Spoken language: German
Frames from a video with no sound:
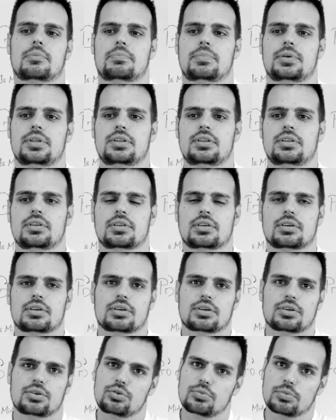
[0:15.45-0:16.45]
bin
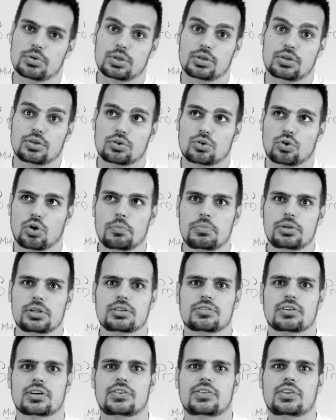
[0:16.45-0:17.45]
äh, über einen Kumpel
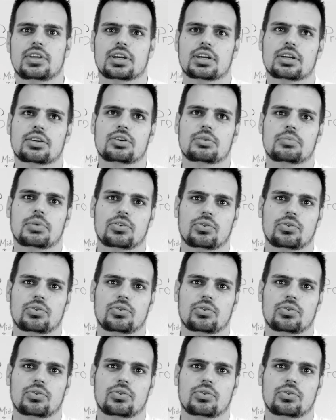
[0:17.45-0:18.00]
quasi hergekommen,